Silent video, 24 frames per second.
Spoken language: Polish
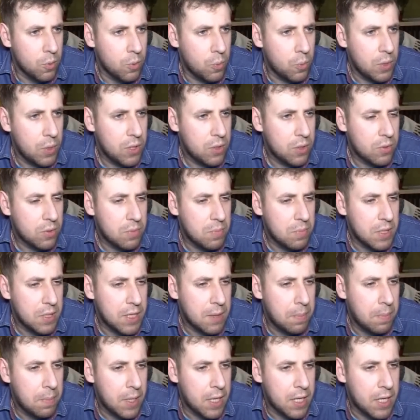Windows
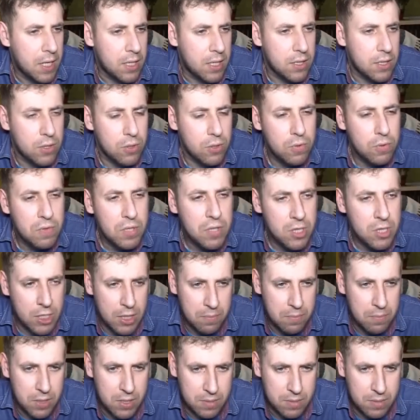Media Player również
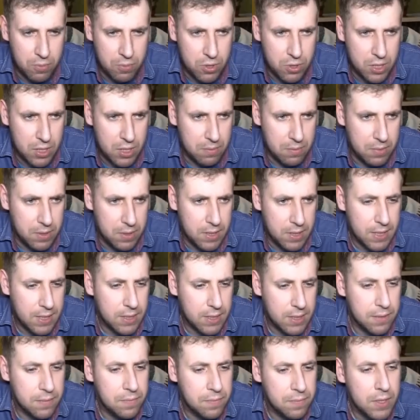nam jest potrzebny,
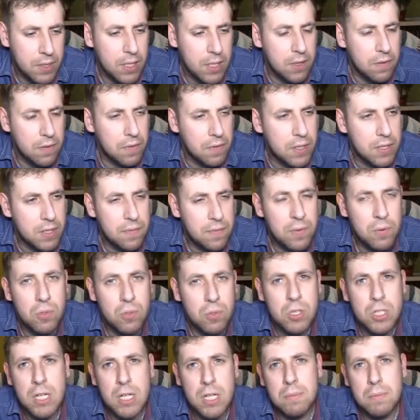tak? Więc
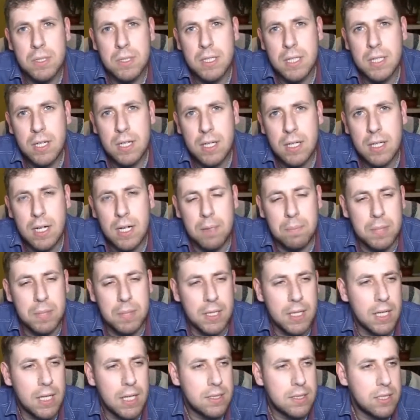wyłączamy te
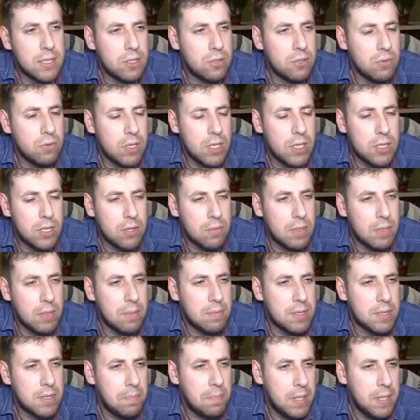aplikacje, które są
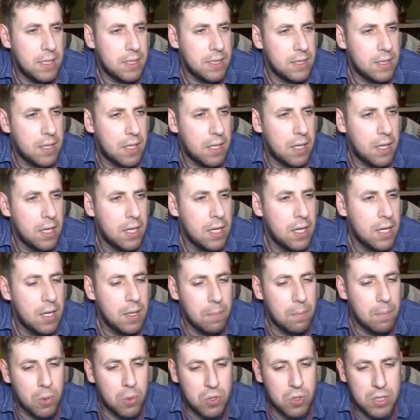nam zbędne
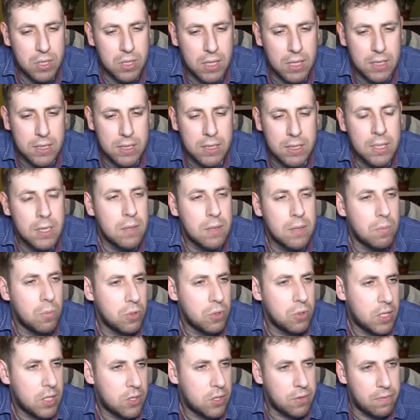podczas
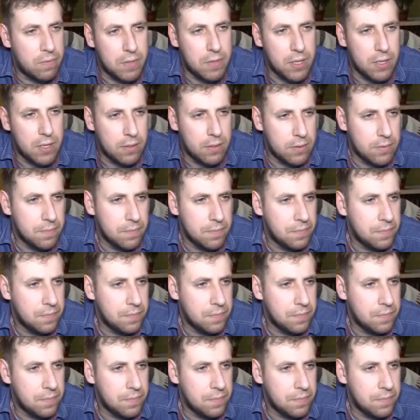montażu wideo.